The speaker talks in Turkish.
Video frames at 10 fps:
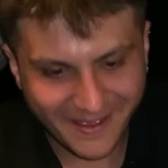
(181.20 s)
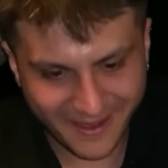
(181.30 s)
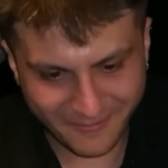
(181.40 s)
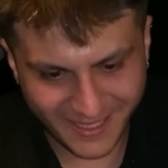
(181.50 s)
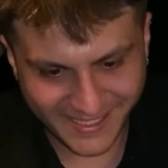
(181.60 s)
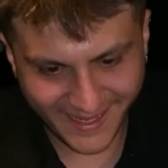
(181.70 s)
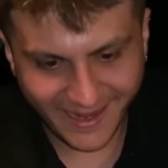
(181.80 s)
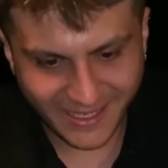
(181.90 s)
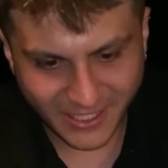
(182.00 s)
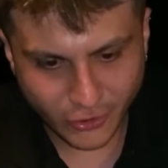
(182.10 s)
Evet bilgisayar
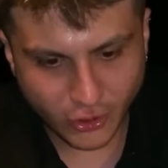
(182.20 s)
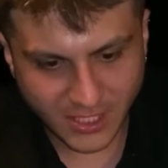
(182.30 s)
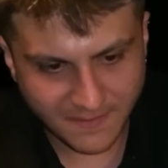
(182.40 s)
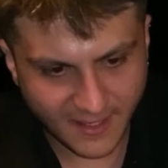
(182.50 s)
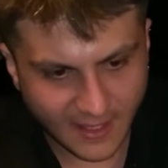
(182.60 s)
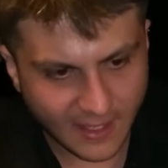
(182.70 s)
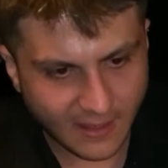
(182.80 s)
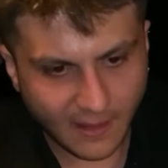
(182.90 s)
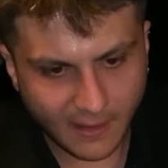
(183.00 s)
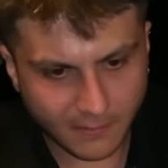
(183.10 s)
hala çalışıyor. Şimdi
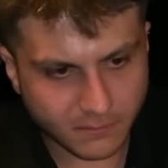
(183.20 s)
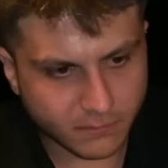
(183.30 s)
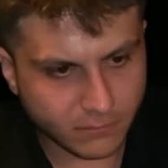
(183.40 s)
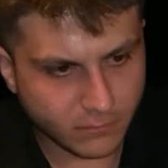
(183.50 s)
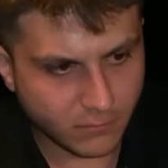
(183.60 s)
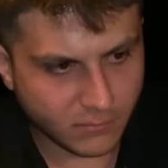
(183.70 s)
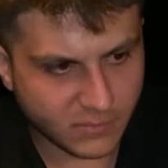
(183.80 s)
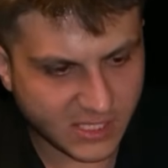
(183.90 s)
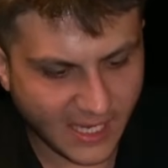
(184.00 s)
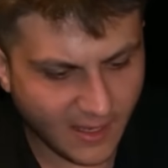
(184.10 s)
e,
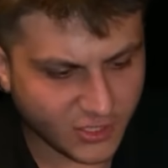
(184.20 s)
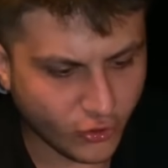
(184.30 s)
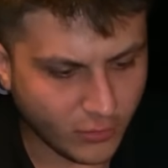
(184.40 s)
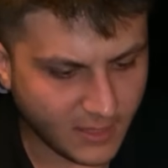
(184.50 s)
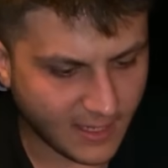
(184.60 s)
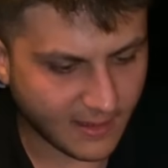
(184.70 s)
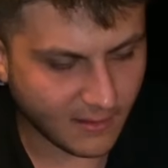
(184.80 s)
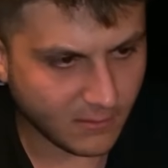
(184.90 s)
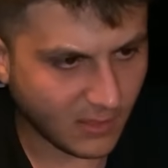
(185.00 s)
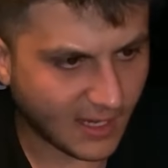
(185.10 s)
şeyi açıyorum bir dakika.
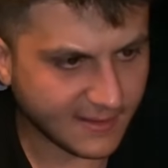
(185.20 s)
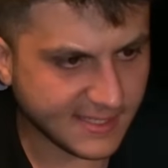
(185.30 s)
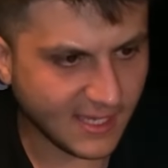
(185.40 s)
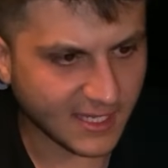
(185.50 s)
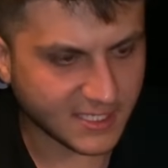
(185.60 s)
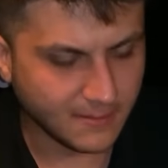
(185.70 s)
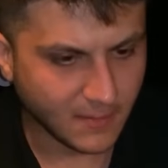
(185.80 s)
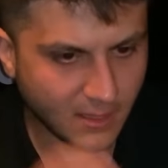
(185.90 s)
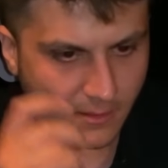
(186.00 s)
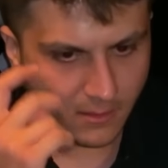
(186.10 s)
Hard diski açtım.
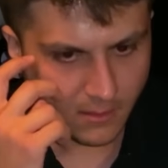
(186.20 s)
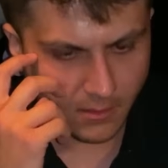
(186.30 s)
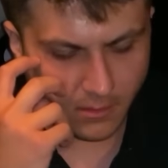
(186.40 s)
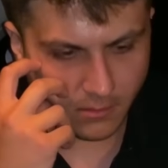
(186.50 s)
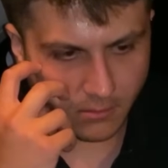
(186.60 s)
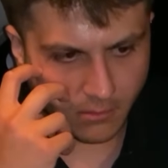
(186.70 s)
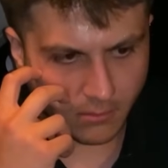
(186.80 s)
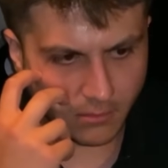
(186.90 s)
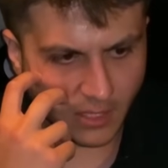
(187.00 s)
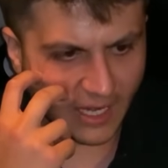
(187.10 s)

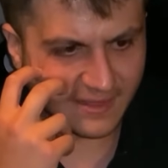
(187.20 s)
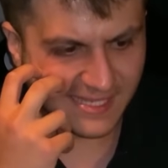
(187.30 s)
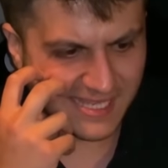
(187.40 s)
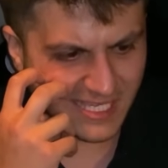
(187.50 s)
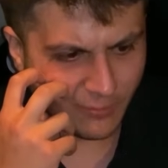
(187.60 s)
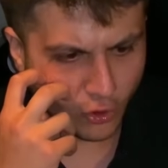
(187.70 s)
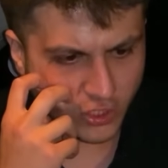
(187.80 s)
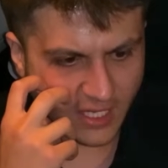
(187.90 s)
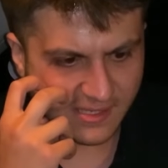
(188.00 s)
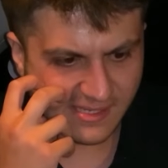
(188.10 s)
Hard diskin içi
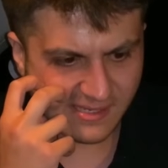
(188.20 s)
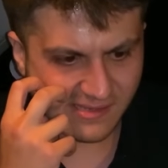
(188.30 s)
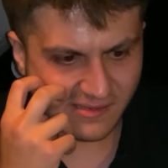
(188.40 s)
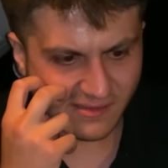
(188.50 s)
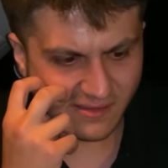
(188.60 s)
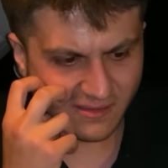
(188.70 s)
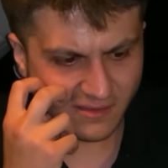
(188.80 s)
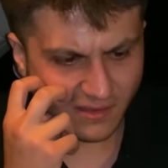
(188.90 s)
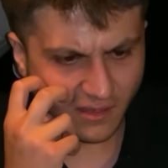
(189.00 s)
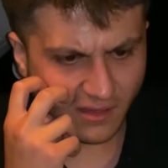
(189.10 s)
boş yalnız.
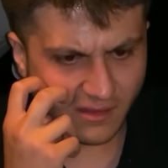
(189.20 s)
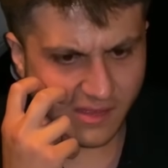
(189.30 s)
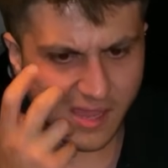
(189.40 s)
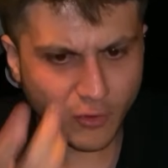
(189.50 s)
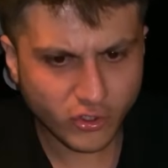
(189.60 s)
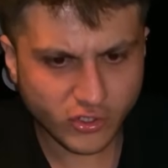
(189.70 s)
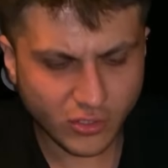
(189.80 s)
E, niye boş?